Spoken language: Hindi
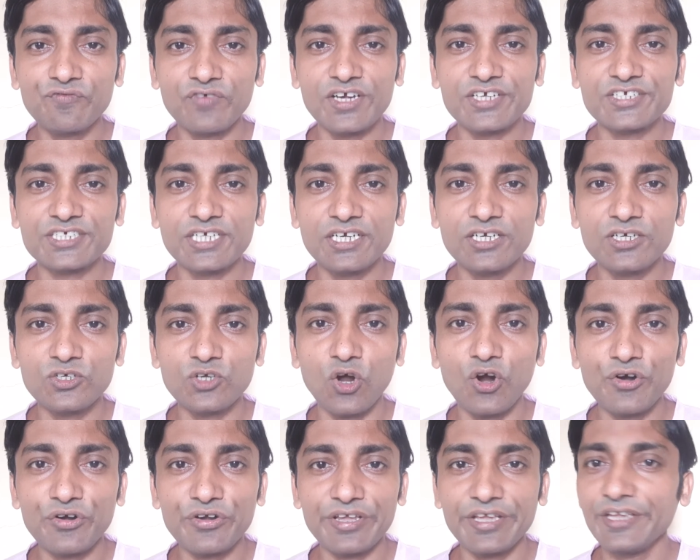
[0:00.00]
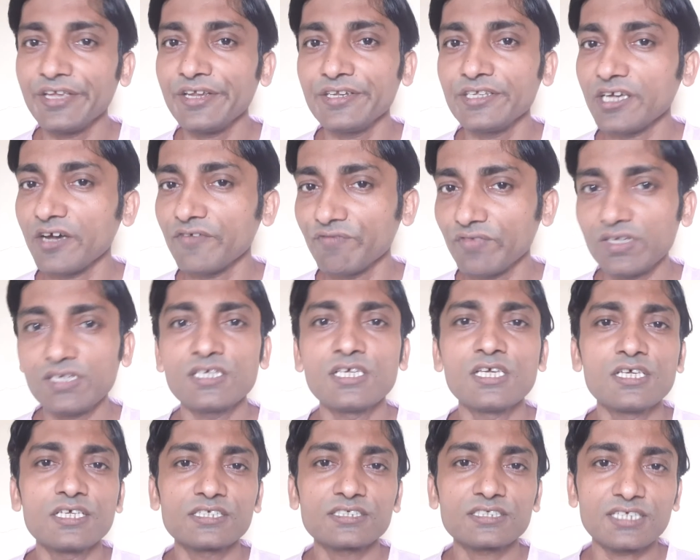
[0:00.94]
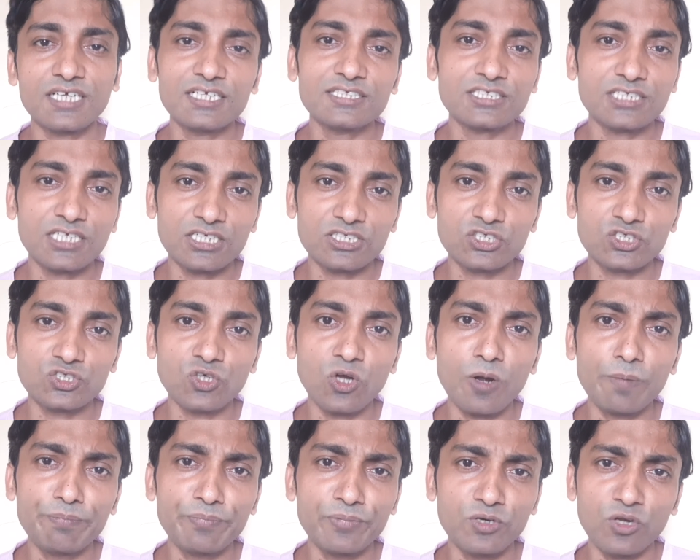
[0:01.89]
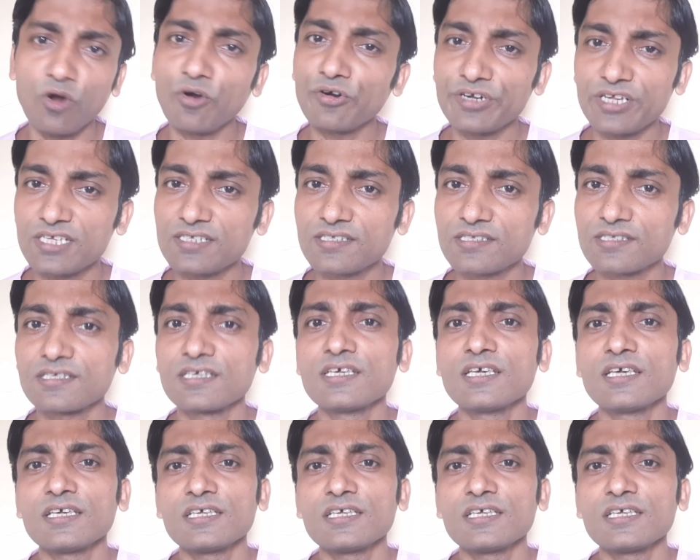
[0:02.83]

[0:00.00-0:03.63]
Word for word: फैशन डॉट इन या फिर सर्च स्टॉप डॉटस